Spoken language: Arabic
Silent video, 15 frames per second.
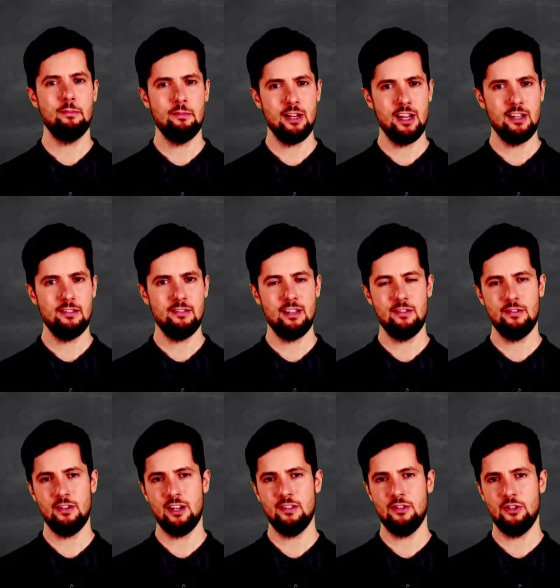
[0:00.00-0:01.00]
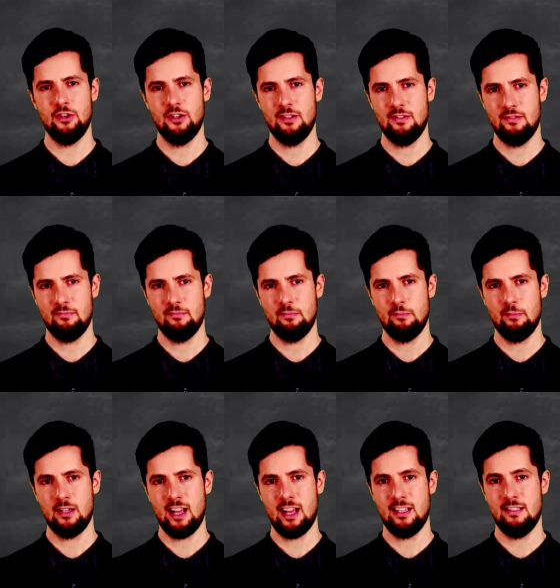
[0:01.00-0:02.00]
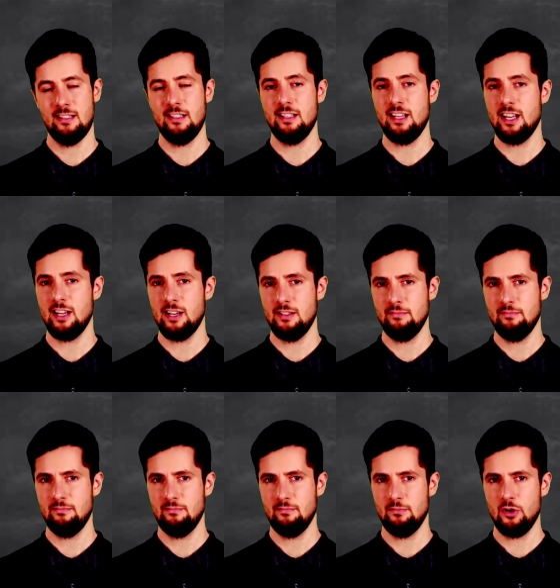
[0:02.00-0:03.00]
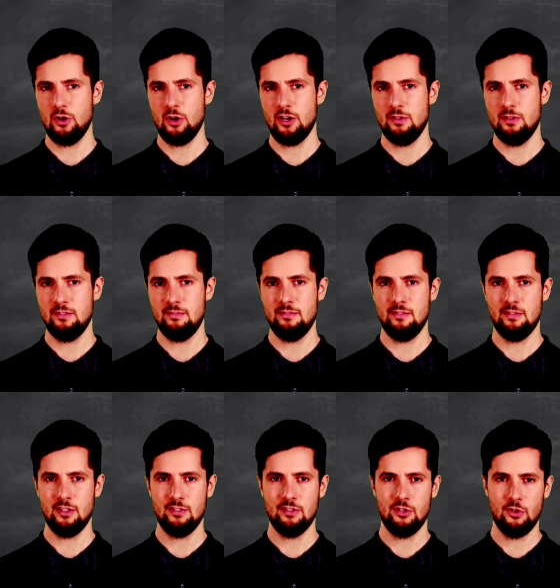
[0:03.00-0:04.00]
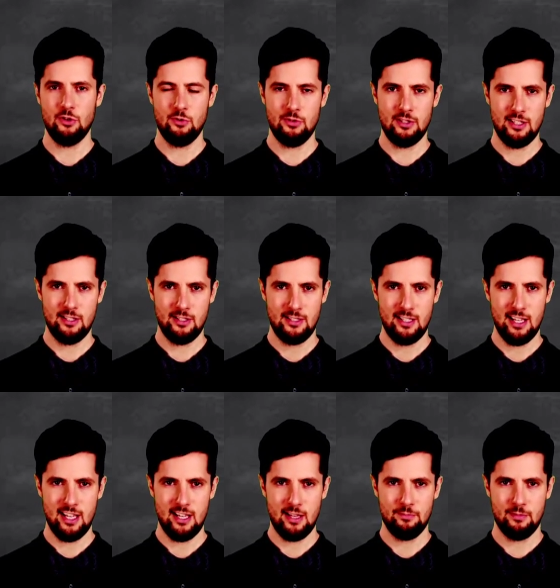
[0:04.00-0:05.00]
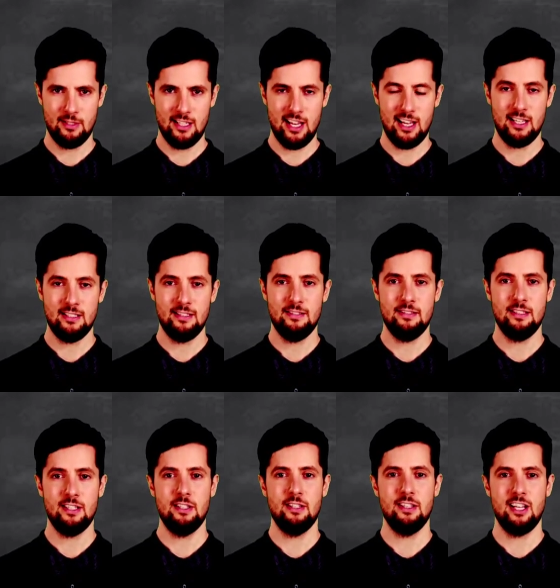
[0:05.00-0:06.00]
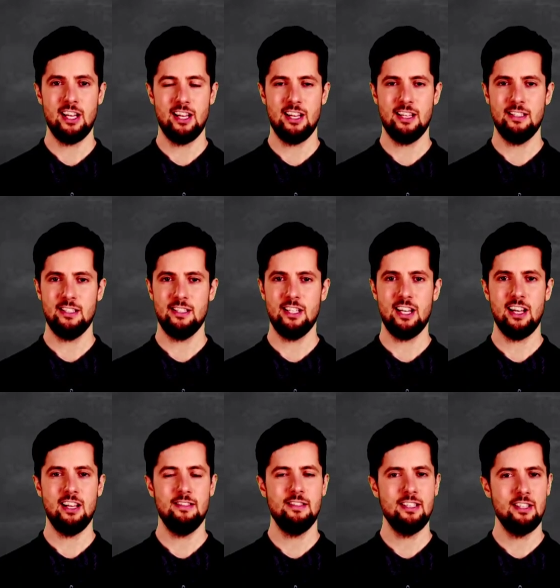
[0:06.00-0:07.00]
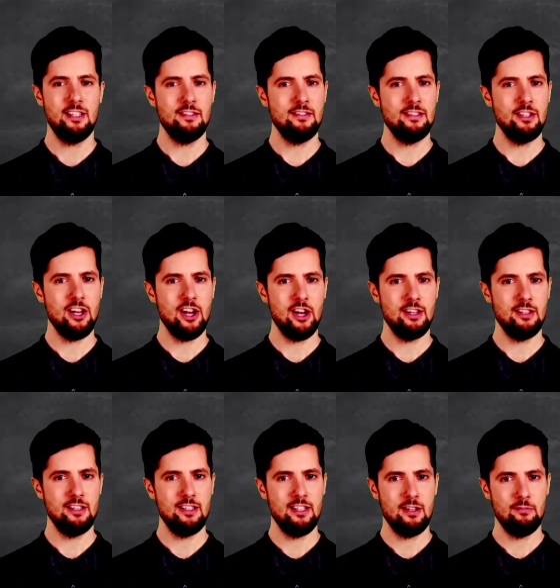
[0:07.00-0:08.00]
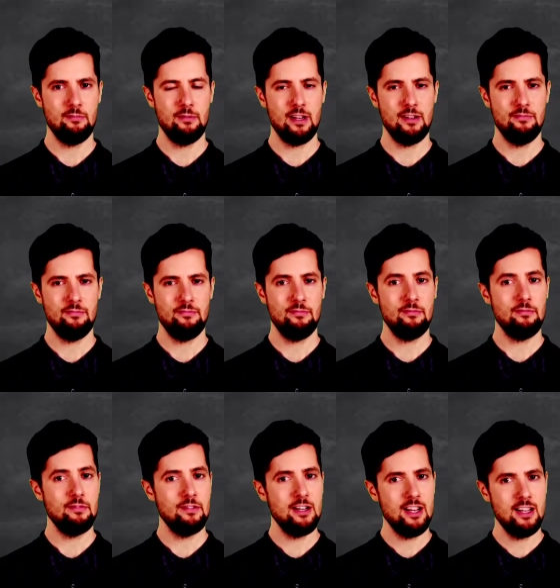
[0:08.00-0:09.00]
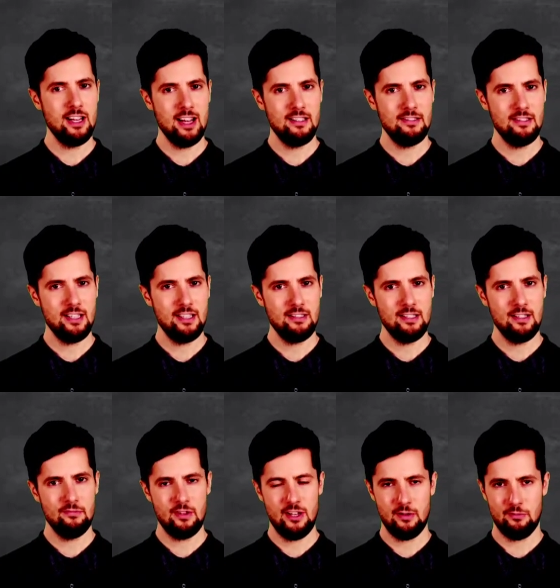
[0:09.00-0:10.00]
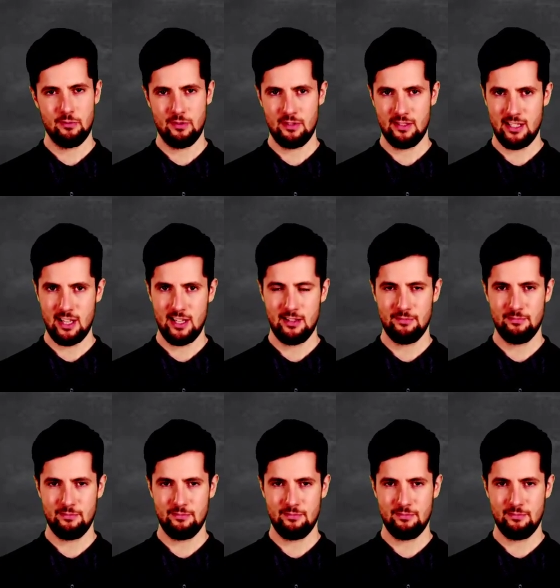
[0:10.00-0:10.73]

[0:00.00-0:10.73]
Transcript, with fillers: بأن النصر من عند الله وما النصر إلا من عند الله العزيز الحكيم العزيز في ملكه